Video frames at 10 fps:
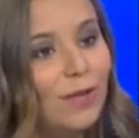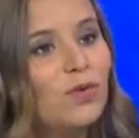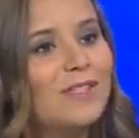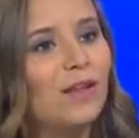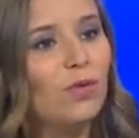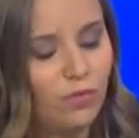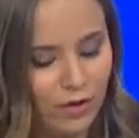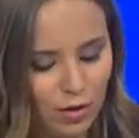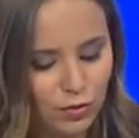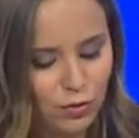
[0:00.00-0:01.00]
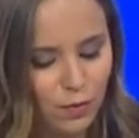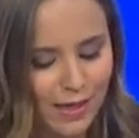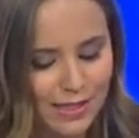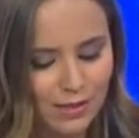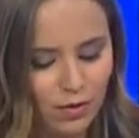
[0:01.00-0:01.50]
donc cette conférence de
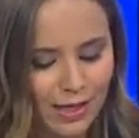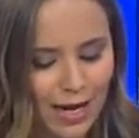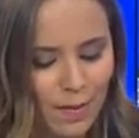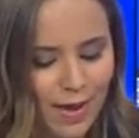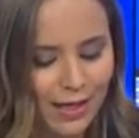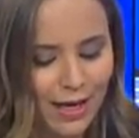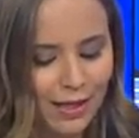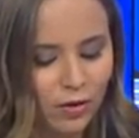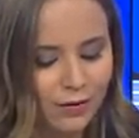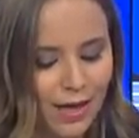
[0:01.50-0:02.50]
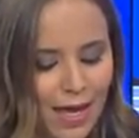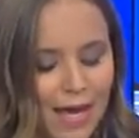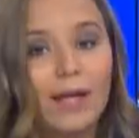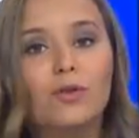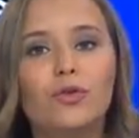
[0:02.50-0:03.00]
presse qu'Angela Merkel est en train
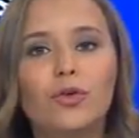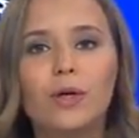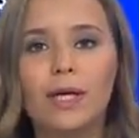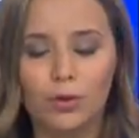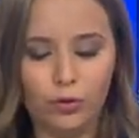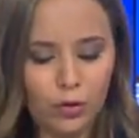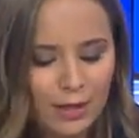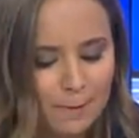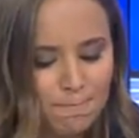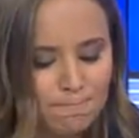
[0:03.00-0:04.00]
de euh, donner.